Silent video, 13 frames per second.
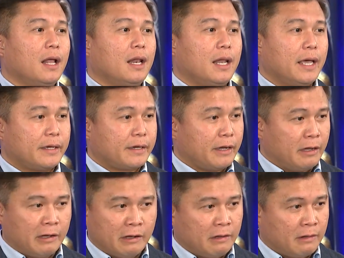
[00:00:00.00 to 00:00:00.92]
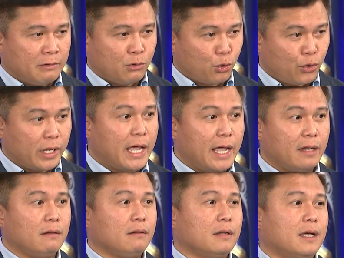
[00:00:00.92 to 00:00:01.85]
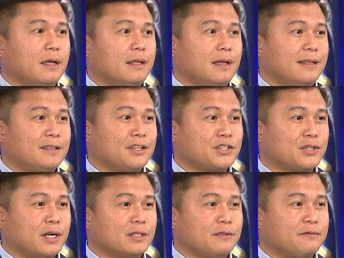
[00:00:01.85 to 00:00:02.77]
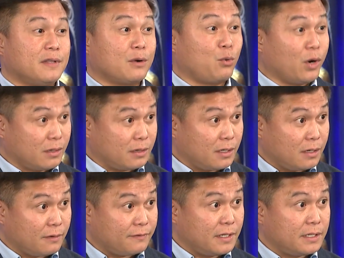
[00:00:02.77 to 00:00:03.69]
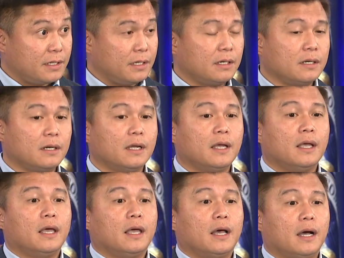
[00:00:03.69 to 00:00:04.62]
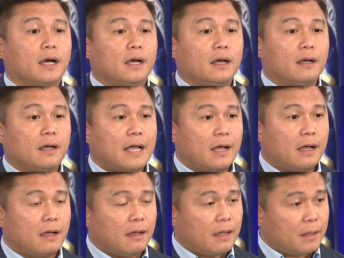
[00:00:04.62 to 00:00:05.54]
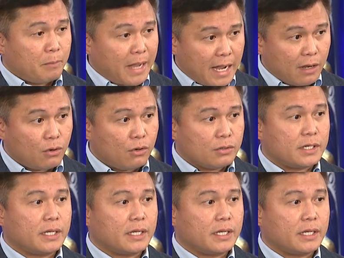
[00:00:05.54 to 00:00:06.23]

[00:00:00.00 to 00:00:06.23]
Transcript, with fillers: like uh, durian uh, at the start of the quarter of this year. Uh, mangoes